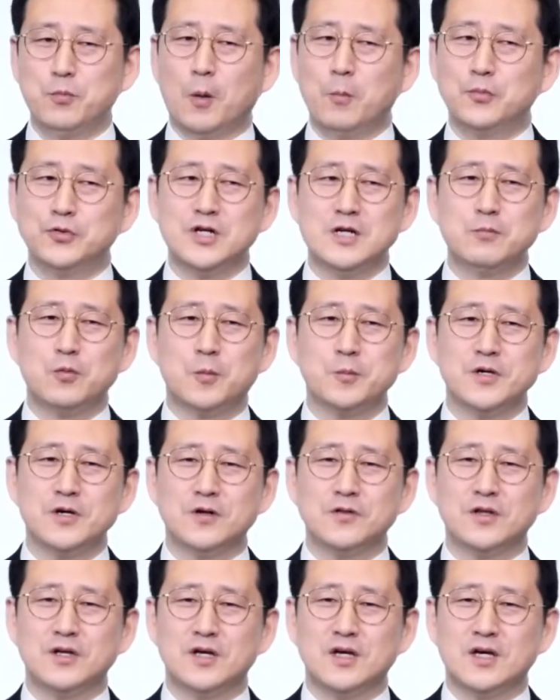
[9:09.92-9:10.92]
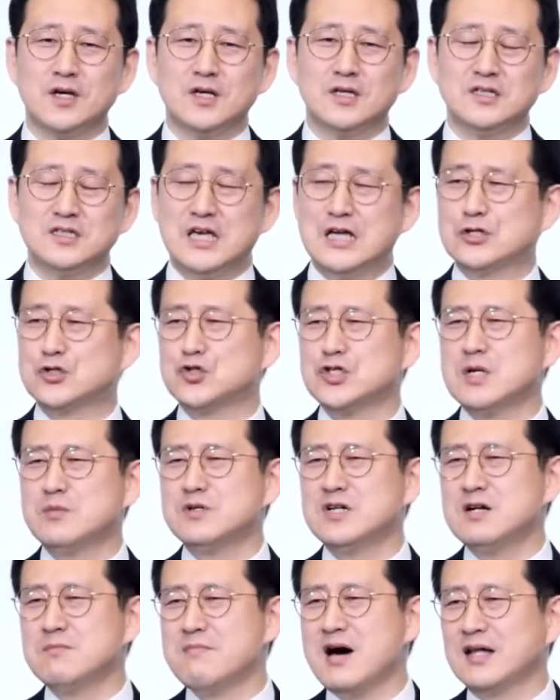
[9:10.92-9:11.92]
본문을 보면
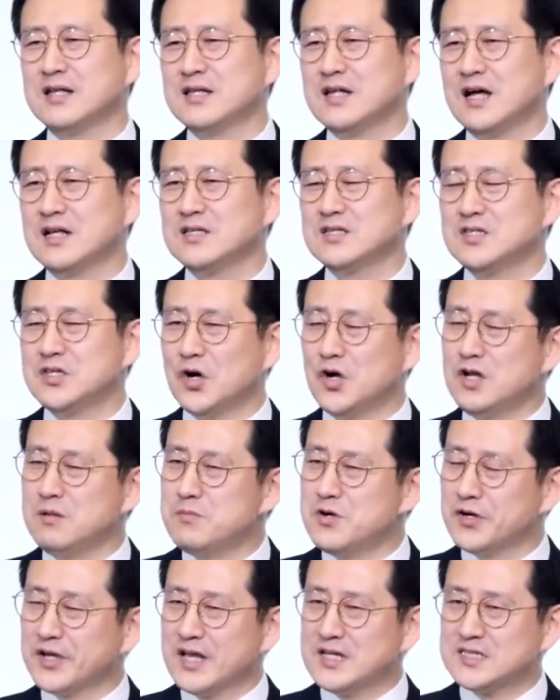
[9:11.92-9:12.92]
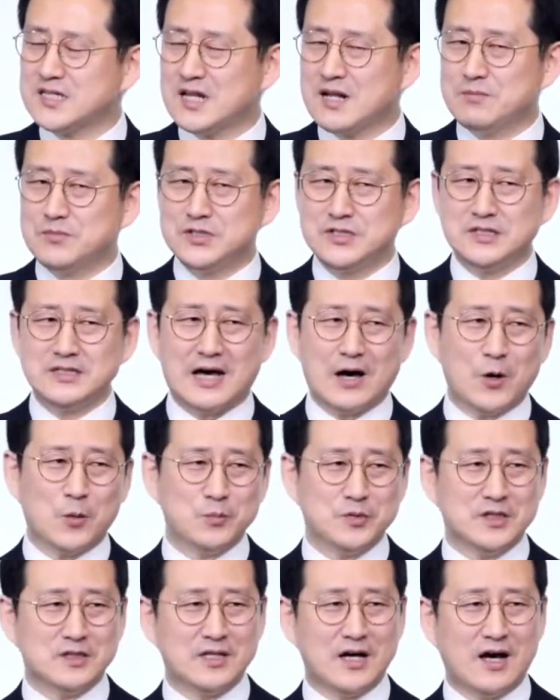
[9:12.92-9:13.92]
예수님을 만난 10명의 사람들이
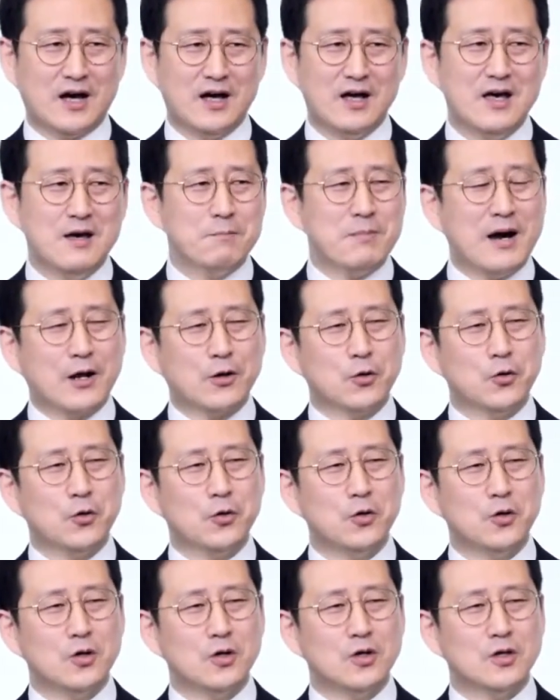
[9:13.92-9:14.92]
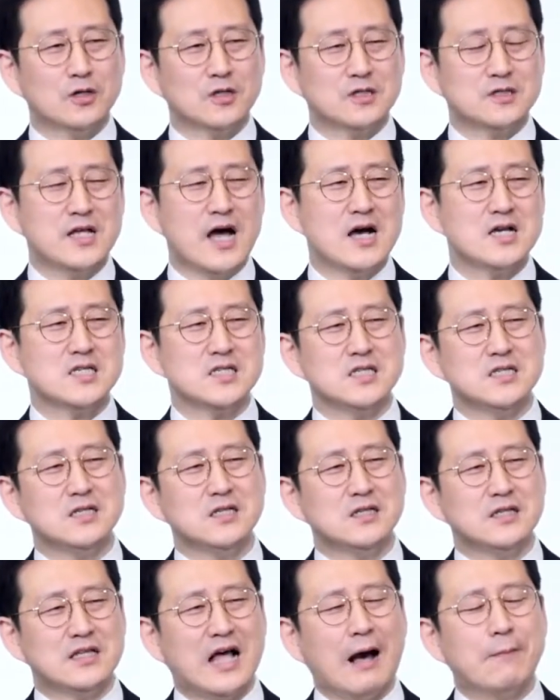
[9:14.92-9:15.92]
나옵니다. 바로 그
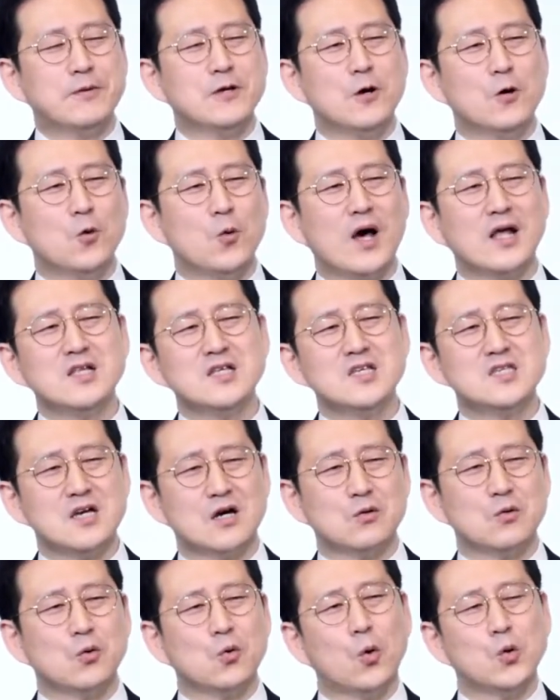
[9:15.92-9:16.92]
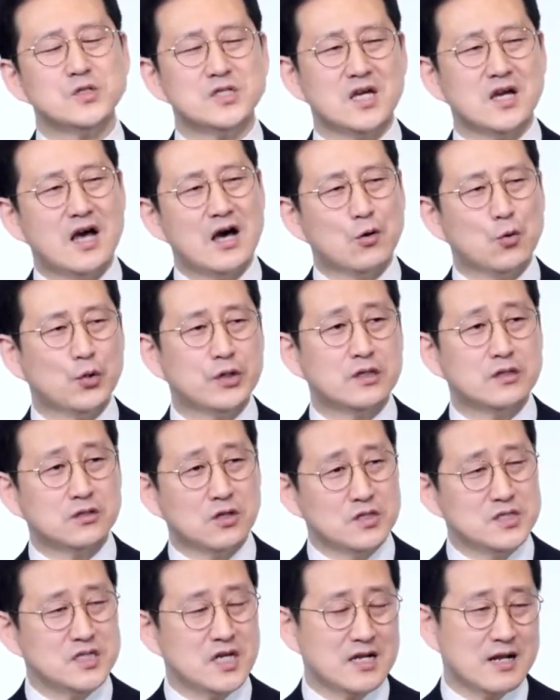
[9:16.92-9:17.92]
당시 나병 환자로 고생하고
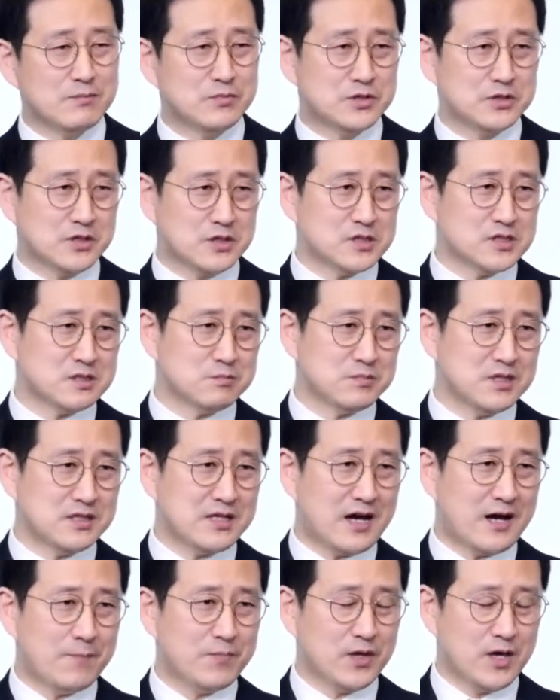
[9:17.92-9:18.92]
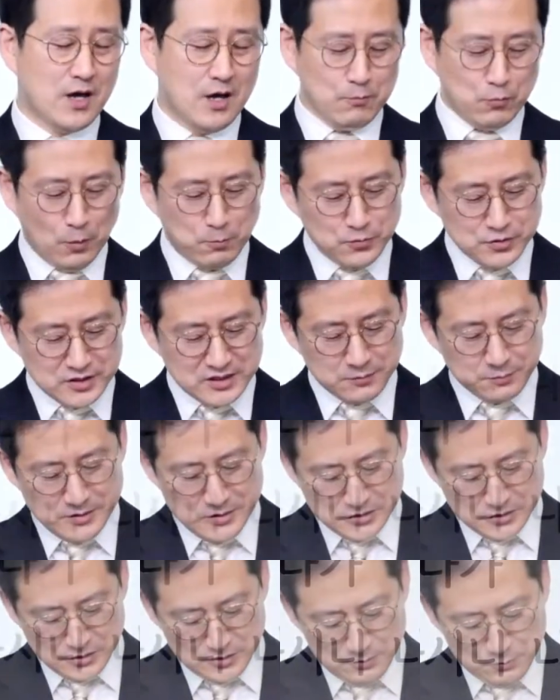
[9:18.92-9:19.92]
있던 사람들이었습니다. 본문
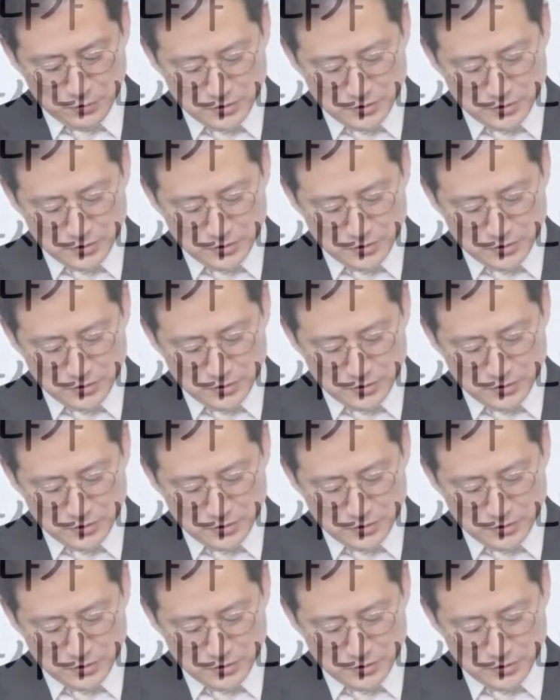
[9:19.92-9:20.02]
11절을